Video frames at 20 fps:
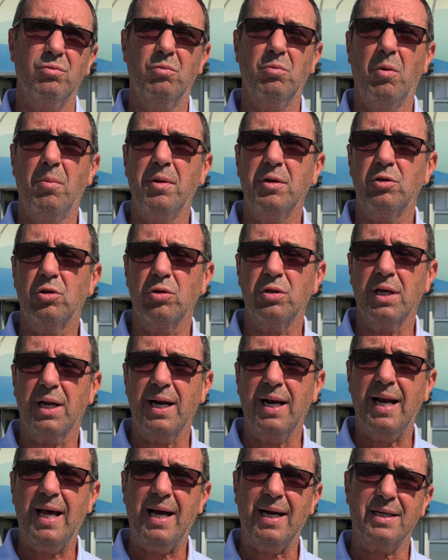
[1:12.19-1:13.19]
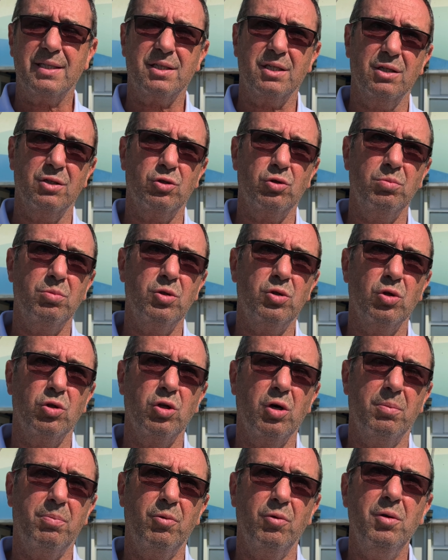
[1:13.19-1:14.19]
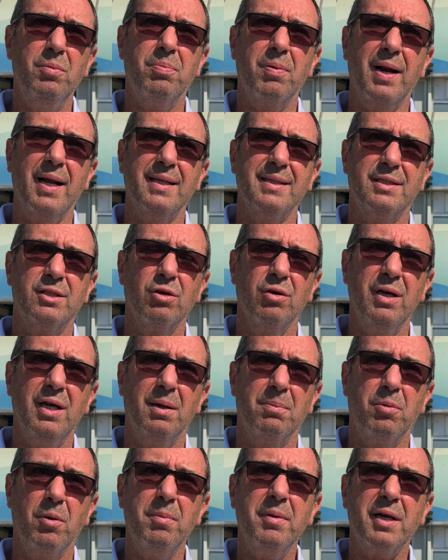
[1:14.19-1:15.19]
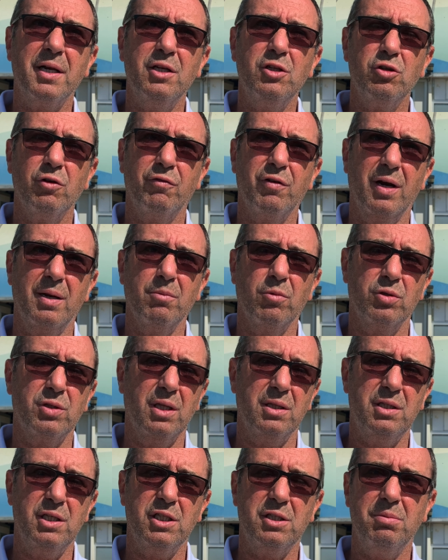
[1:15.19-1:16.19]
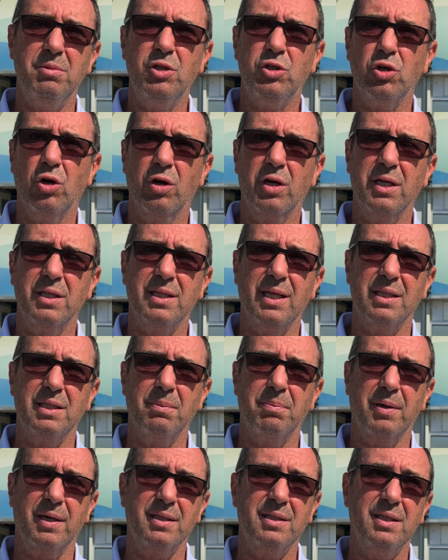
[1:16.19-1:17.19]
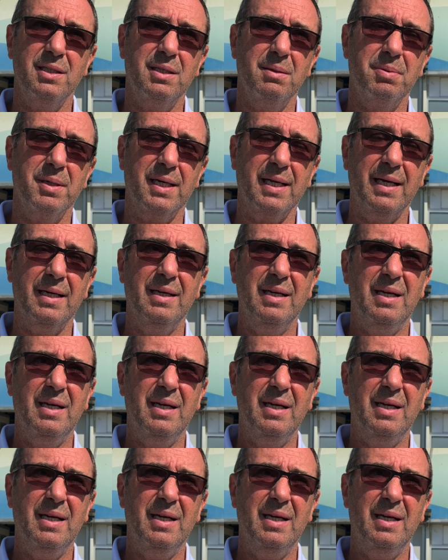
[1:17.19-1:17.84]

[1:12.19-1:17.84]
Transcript: un momento di relax subito dopo il pranzo e al pomeriggio faremo tantissimi giochi e tante partite perché